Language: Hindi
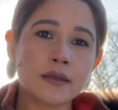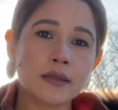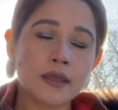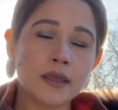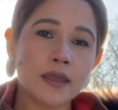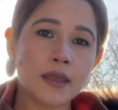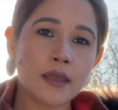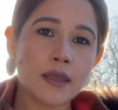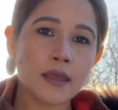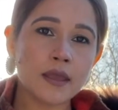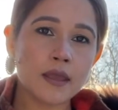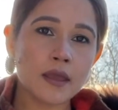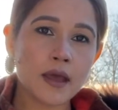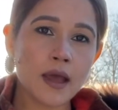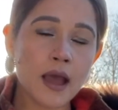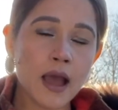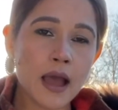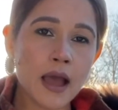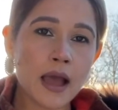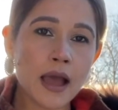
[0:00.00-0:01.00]
कि
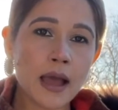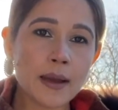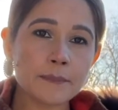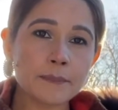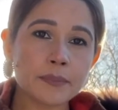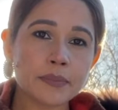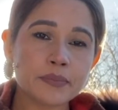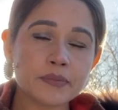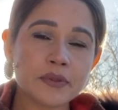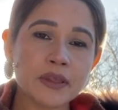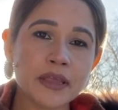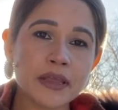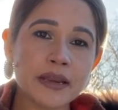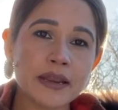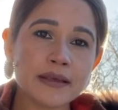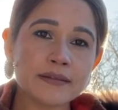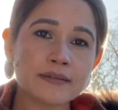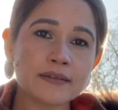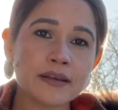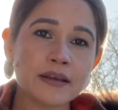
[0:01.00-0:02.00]
आपसे
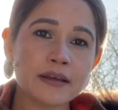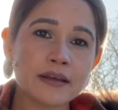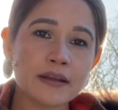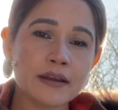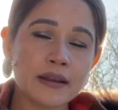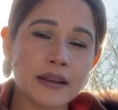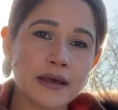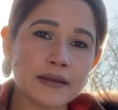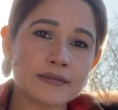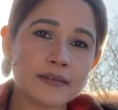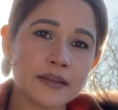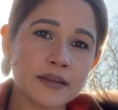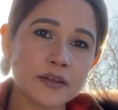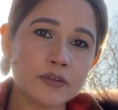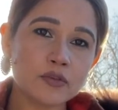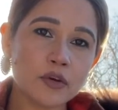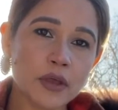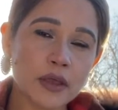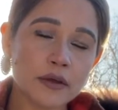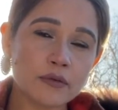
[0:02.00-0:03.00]
लग्जरी
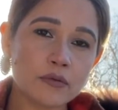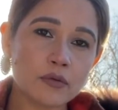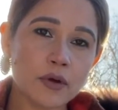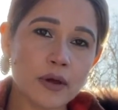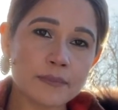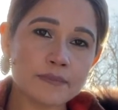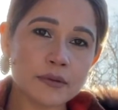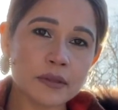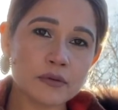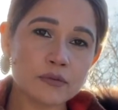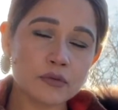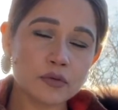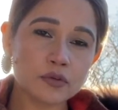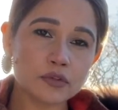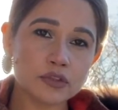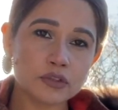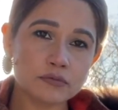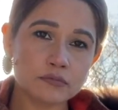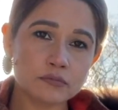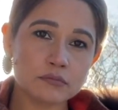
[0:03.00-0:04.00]
जो है वो आपसे वो
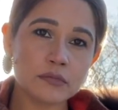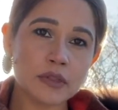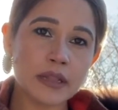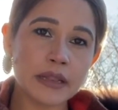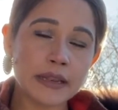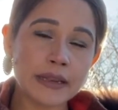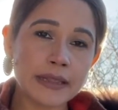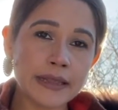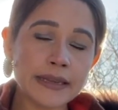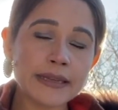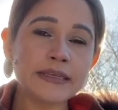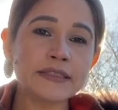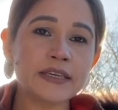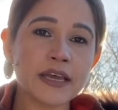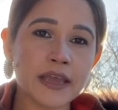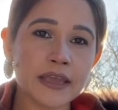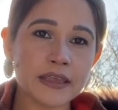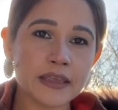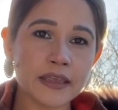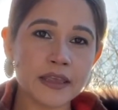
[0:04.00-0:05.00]
ले ली
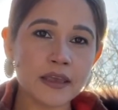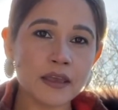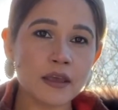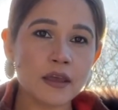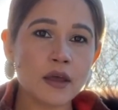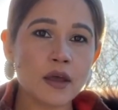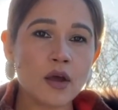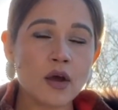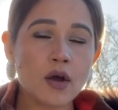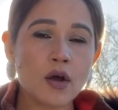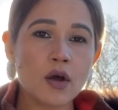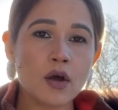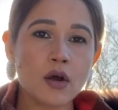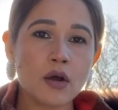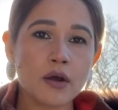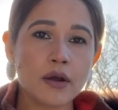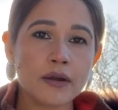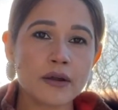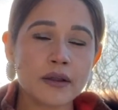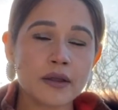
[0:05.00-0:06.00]
जाएंगी
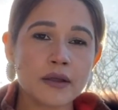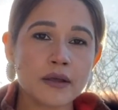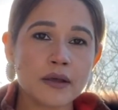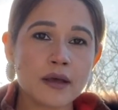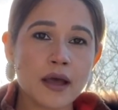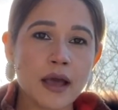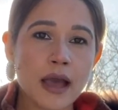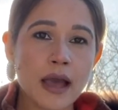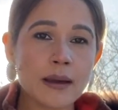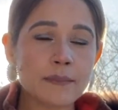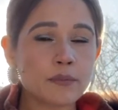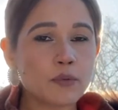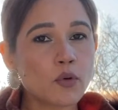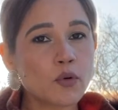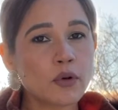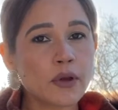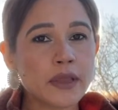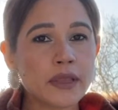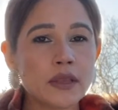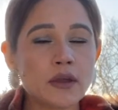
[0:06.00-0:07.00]
और आपको
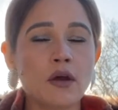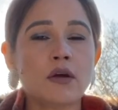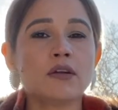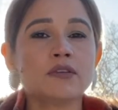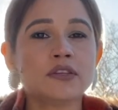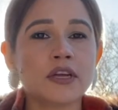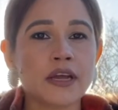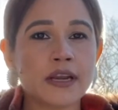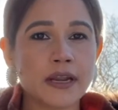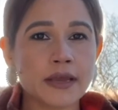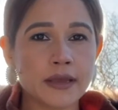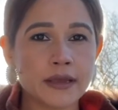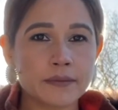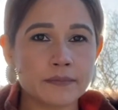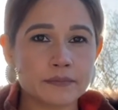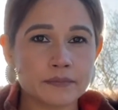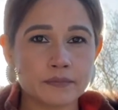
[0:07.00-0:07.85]
कहीं और जाना है